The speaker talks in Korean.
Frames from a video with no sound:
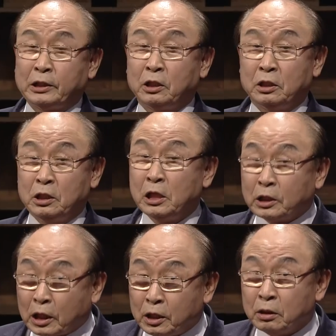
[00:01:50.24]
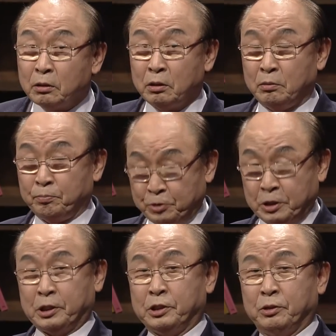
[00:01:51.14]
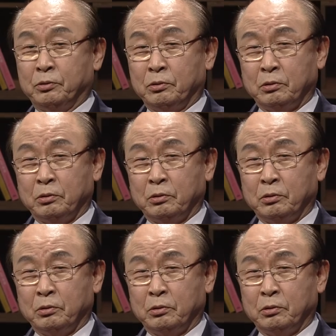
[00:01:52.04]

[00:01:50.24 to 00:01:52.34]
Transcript: 때는 일단 피하세요.